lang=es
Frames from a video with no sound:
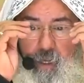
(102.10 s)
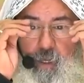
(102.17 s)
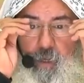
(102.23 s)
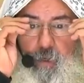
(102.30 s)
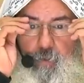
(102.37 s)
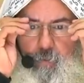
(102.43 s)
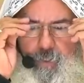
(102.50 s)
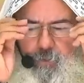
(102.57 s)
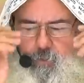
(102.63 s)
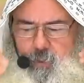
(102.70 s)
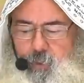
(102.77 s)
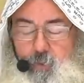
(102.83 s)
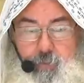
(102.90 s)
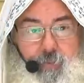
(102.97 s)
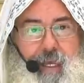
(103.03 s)
cuando
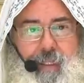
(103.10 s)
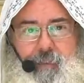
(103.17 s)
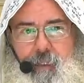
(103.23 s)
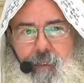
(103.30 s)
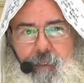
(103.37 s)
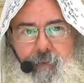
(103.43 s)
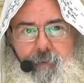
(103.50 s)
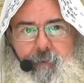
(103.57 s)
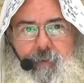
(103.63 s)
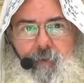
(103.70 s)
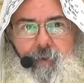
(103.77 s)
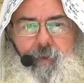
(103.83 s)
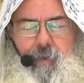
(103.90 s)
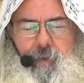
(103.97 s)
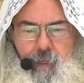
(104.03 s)
ellos falten.
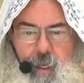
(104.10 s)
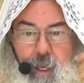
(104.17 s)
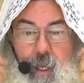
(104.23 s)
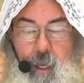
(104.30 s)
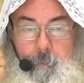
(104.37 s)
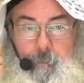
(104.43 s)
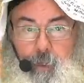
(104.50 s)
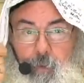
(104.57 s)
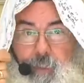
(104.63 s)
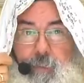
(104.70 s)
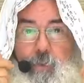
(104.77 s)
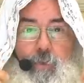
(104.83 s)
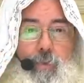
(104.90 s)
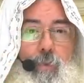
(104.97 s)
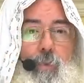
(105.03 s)
Pero
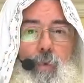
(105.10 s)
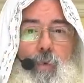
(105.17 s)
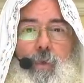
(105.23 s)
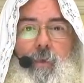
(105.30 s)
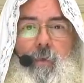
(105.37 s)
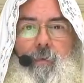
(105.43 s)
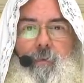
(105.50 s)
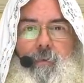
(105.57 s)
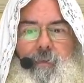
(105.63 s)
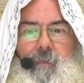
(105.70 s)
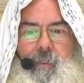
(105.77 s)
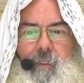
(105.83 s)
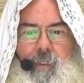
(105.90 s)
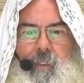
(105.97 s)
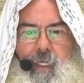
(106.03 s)
eso es orgullo,
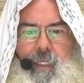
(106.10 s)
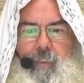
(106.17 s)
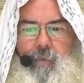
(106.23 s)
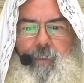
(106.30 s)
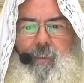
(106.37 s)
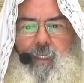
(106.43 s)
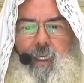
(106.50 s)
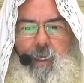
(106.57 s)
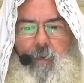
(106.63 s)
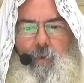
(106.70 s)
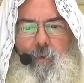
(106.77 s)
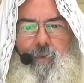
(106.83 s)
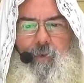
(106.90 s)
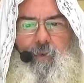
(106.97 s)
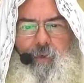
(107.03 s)
eso es ego.
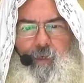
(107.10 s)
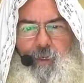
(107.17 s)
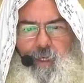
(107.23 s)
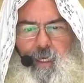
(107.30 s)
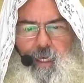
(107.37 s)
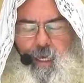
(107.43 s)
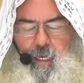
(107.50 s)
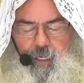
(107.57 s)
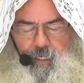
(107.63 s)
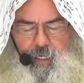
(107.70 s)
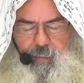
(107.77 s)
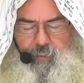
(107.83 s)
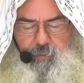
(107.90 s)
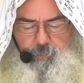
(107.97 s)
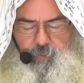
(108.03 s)
La
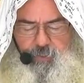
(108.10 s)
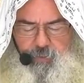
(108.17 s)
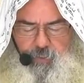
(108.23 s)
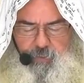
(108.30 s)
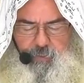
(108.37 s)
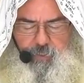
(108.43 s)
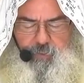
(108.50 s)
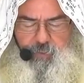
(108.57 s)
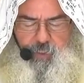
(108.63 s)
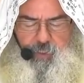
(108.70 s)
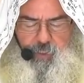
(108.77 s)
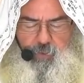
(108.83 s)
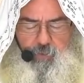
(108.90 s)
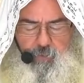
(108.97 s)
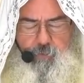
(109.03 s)
respuesta es esa,
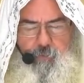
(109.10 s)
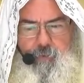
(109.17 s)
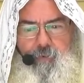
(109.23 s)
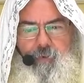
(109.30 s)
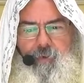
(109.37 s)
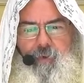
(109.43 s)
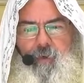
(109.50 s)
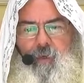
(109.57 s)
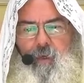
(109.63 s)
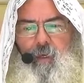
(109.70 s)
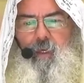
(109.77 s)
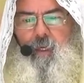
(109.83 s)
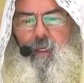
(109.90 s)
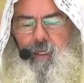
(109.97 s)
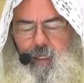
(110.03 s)
que no.
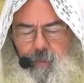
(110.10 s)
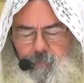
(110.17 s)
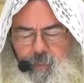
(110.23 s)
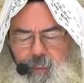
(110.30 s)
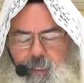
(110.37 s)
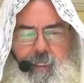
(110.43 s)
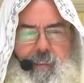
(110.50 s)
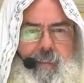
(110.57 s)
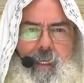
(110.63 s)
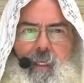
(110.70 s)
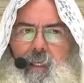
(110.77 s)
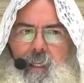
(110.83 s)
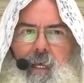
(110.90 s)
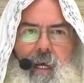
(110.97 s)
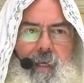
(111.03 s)
La vida
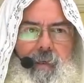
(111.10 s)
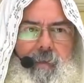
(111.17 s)
seguirá.